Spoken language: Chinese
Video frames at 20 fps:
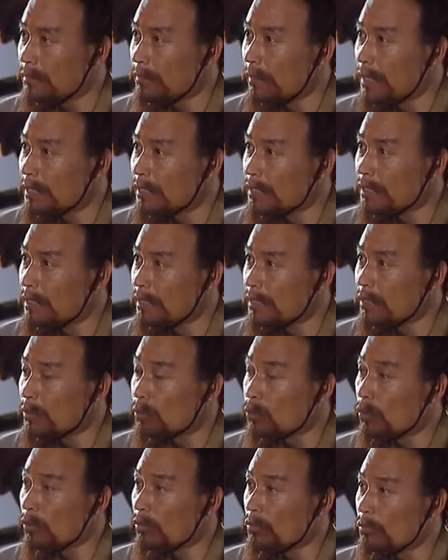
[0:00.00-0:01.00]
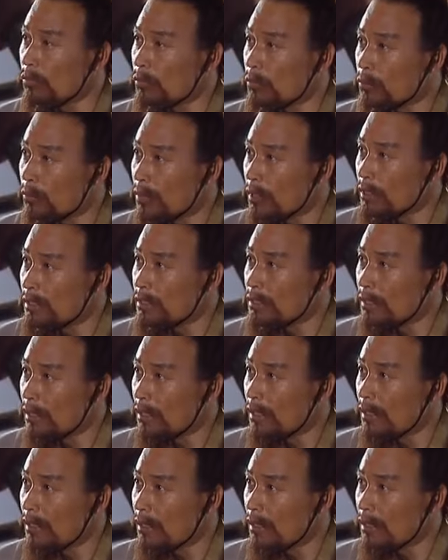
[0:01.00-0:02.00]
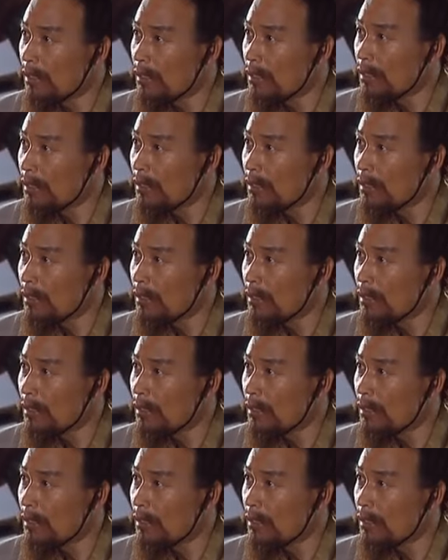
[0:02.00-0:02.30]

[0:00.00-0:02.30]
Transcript: 司马懿官复原职了。